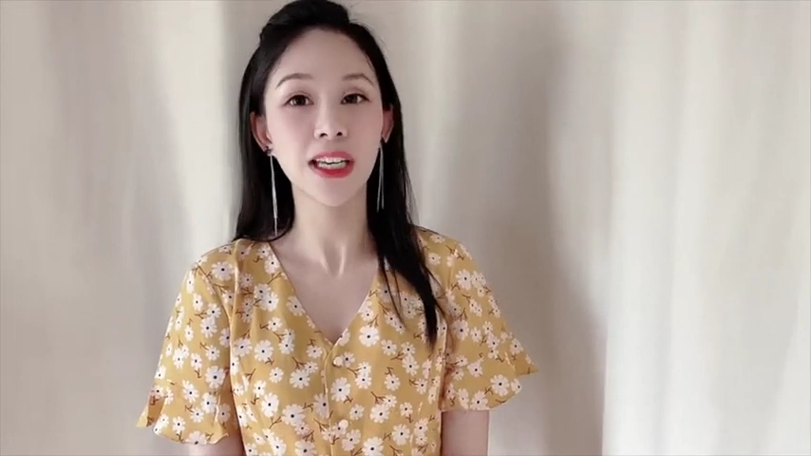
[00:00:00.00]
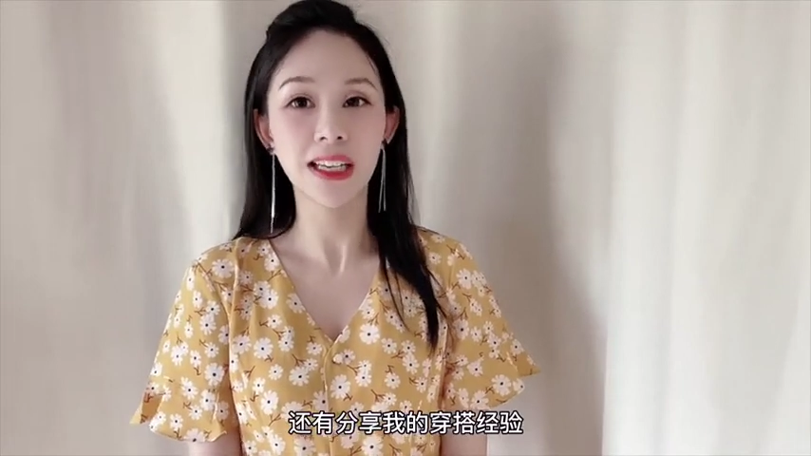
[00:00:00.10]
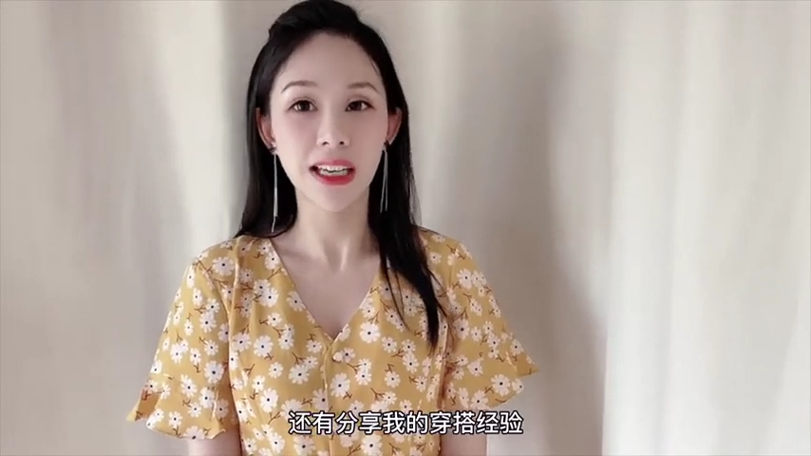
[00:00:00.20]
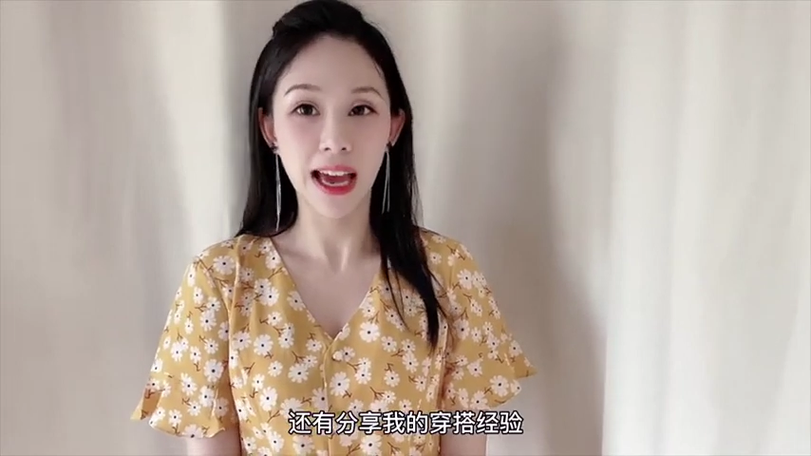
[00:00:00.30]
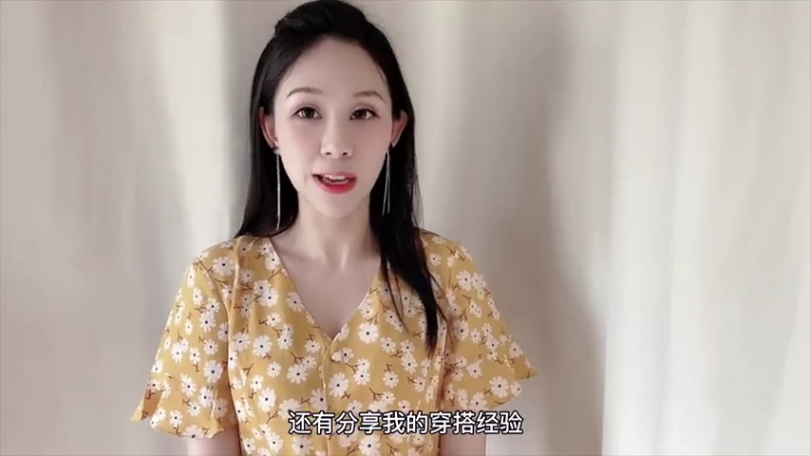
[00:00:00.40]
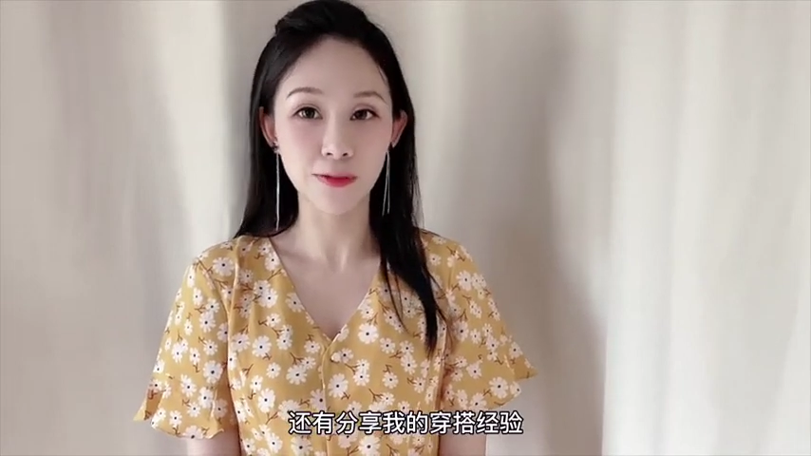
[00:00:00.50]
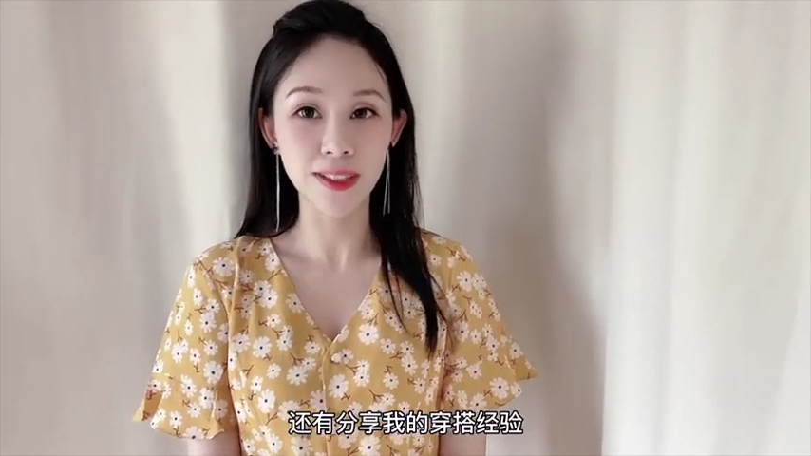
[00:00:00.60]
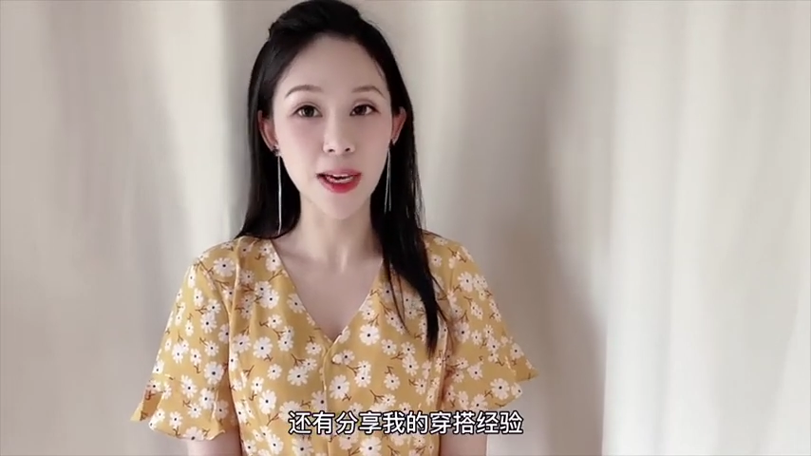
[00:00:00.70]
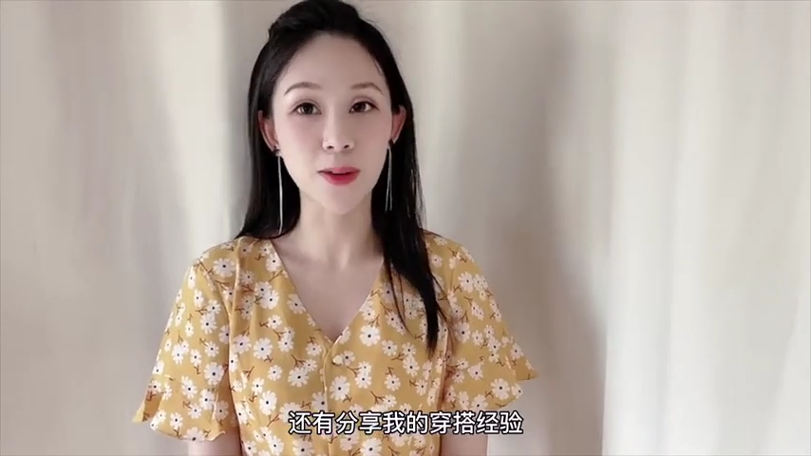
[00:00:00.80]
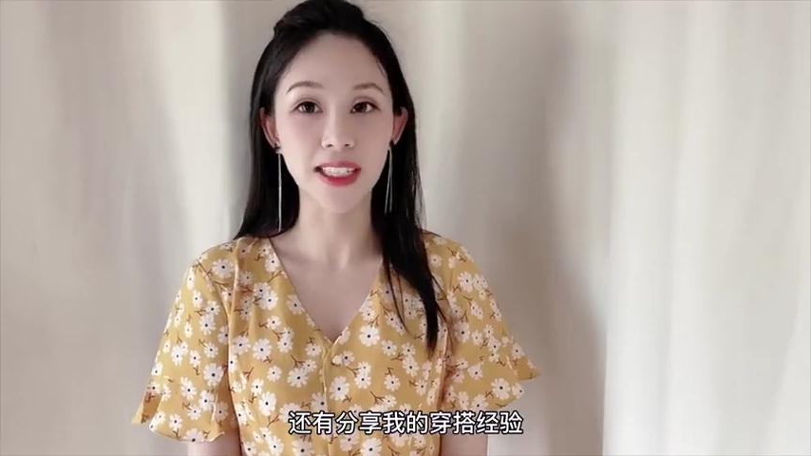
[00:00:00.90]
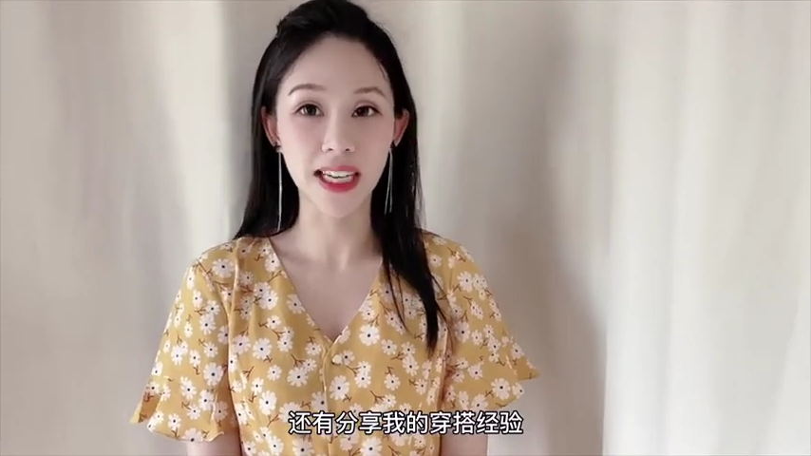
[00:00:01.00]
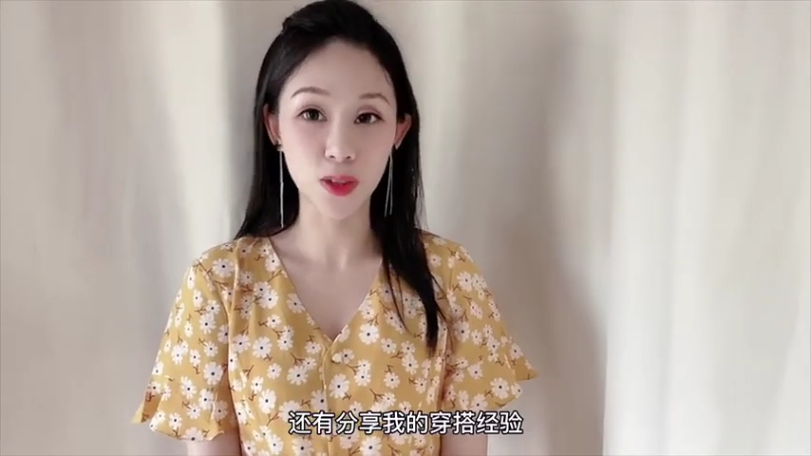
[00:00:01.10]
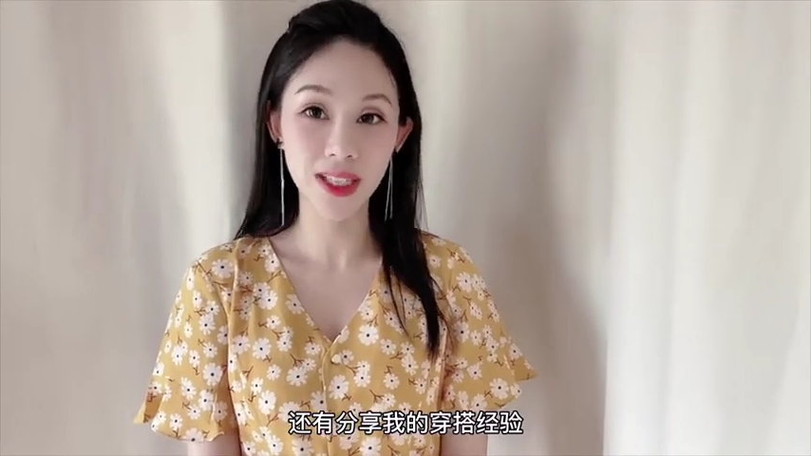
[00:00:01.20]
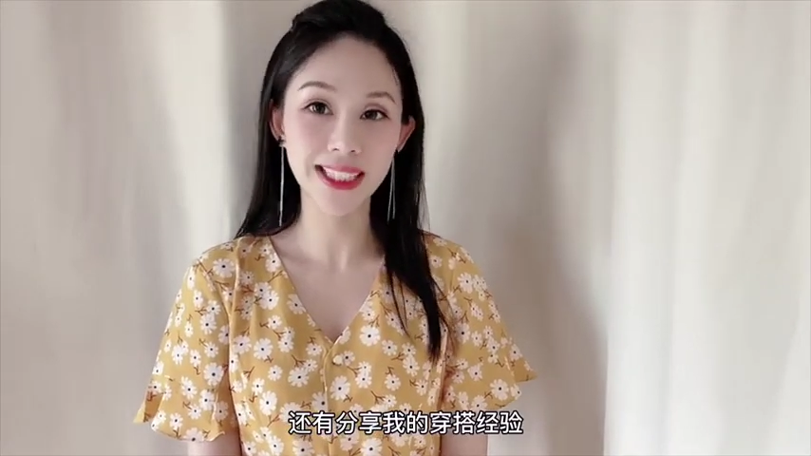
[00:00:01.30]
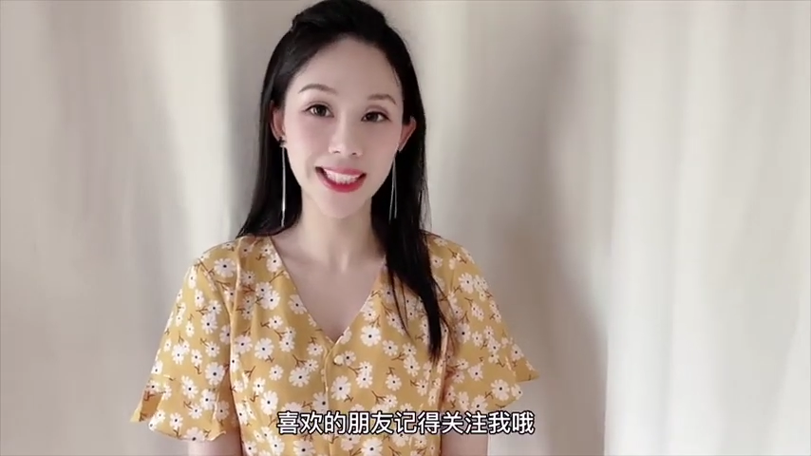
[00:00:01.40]
还有分享我的
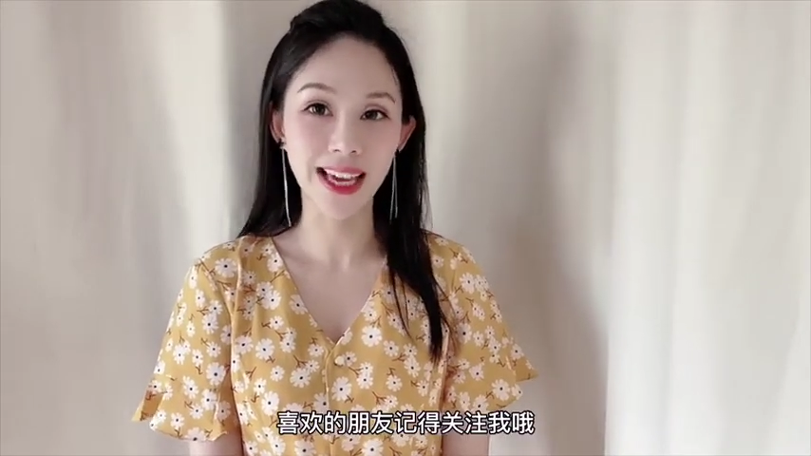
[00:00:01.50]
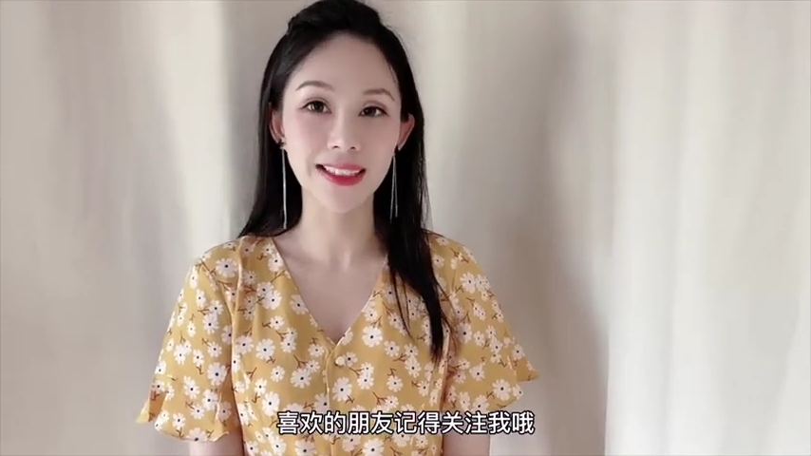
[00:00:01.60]
穿搭经验。